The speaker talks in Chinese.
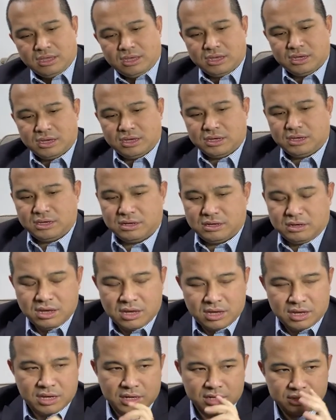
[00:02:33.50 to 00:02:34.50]
呃，
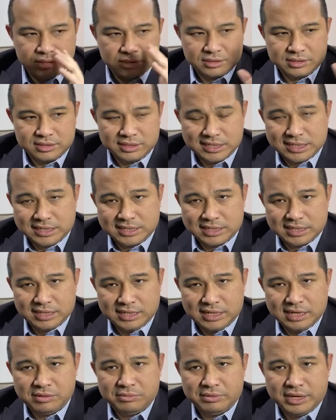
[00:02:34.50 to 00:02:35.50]

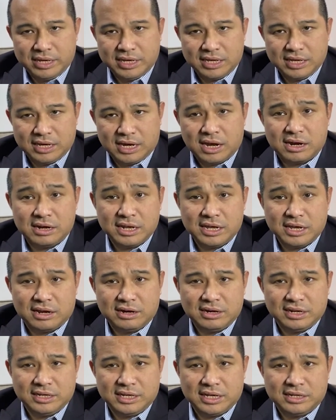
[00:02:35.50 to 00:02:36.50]
因为二零
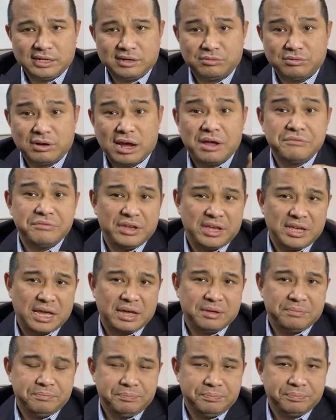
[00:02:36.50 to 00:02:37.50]
二零年的武汉肺
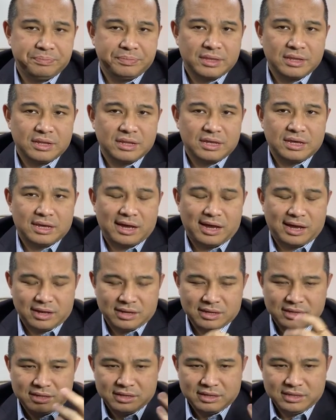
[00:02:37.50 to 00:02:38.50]
炎啊，
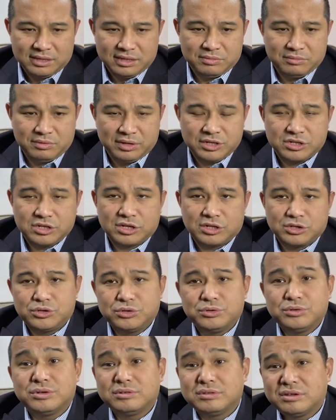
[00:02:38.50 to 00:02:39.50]
因为这个
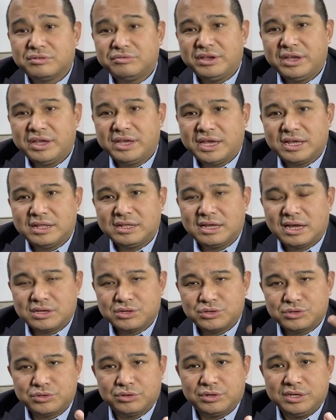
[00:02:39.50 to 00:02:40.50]
中共的肺炎啊，
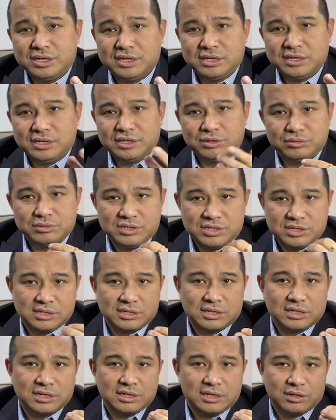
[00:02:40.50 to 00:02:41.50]
所以有
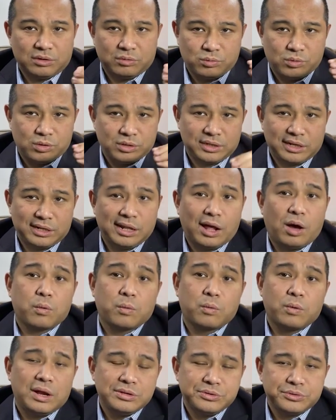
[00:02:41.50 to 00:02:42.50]
几个我的老
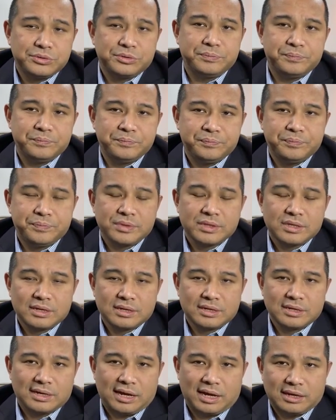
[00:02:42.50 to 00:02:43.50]
观众
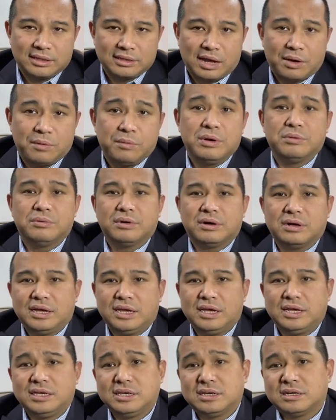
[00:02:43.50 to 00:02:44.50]
啊，他问我，
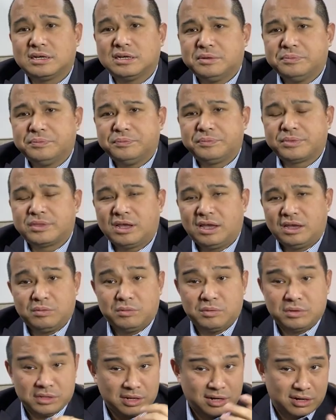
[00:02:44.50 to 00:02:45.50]
哎，印克，哎，
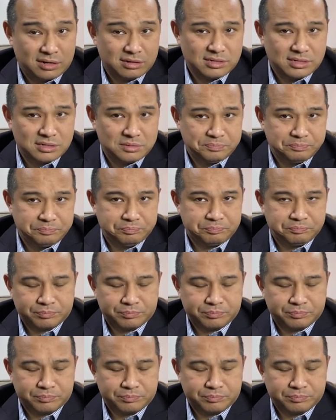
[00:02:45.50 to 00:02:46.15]
我的儿子